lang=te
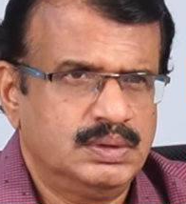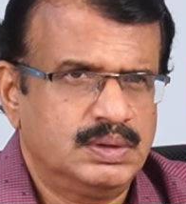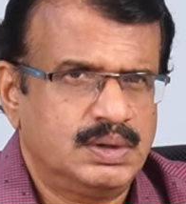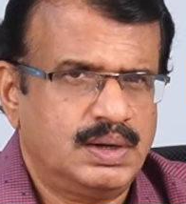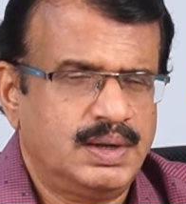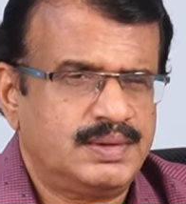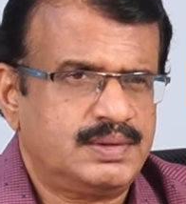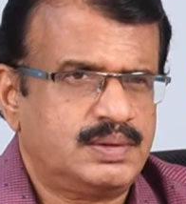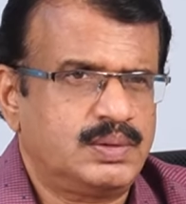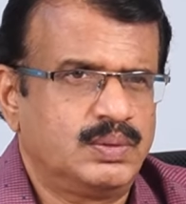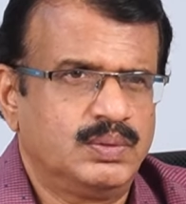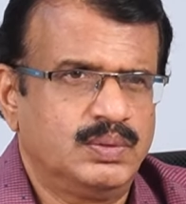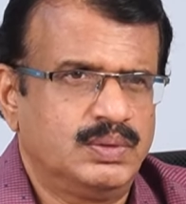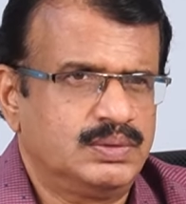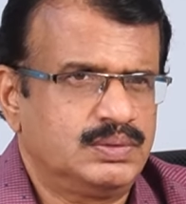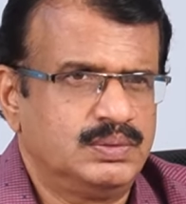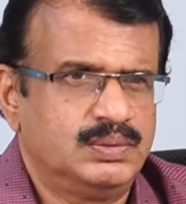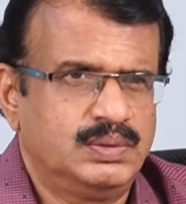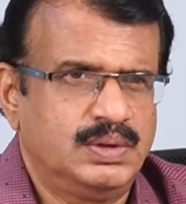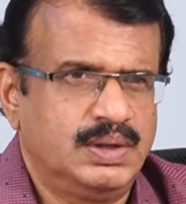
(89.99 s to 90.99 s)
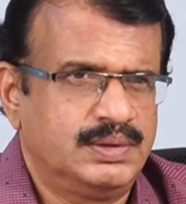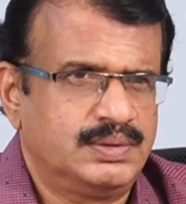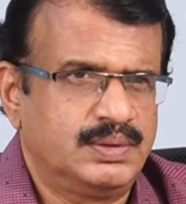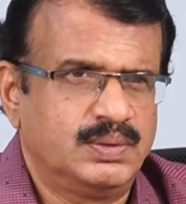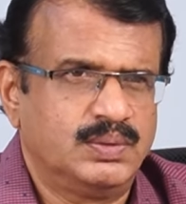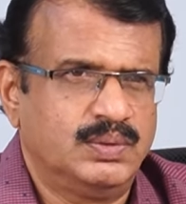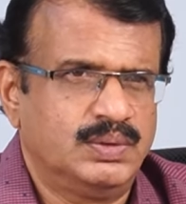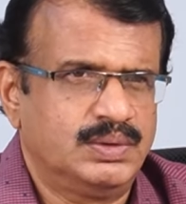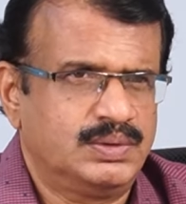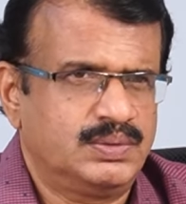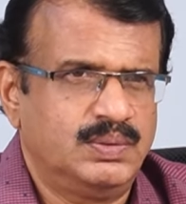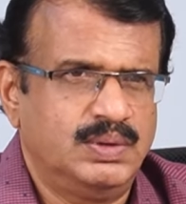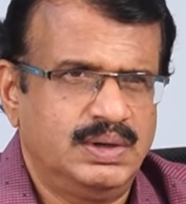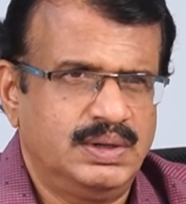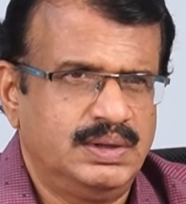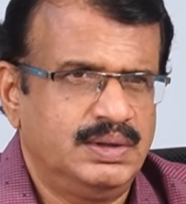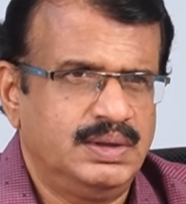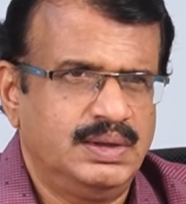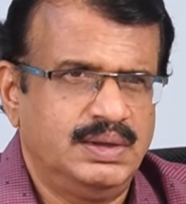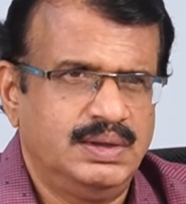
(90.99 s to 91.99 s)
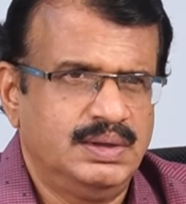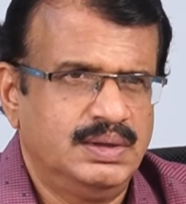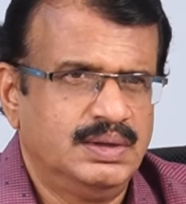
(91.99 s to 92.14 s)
రాష్ట్రం కోసం దేశం కోసం అనేది